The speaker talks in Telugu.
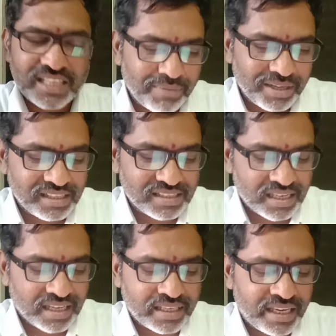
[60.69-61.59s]
సంబంధించిన
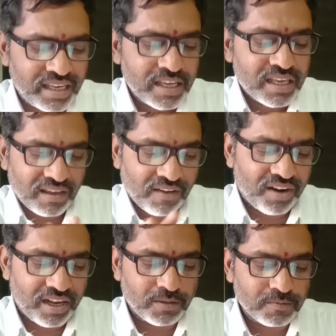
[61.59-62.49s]
కీ
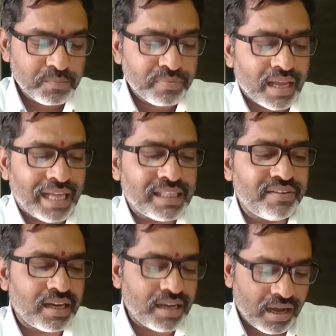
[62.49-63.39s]
ఇవ్వలేదు
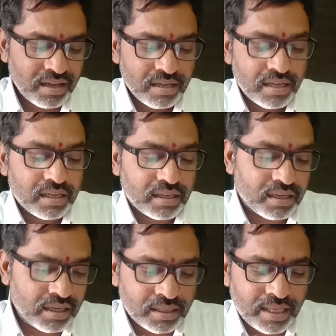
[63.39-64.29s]
అదేవిధంగా
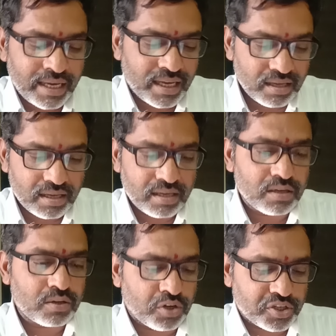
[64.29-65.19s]
ఇదే
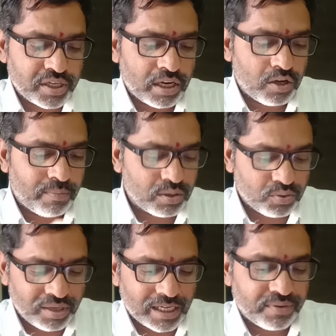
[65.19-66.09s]
క్వశ్చన్లో మనకు
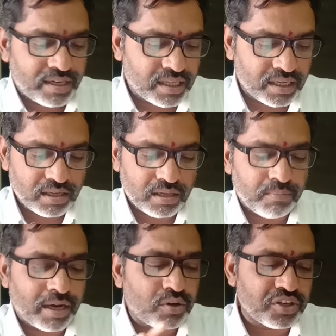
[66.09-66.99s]
ఉన్నటువంటి
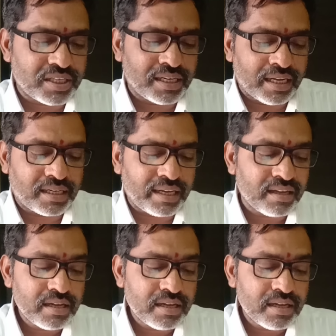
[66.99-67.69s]
మరో క్వశ్చన్ ఏంటంటే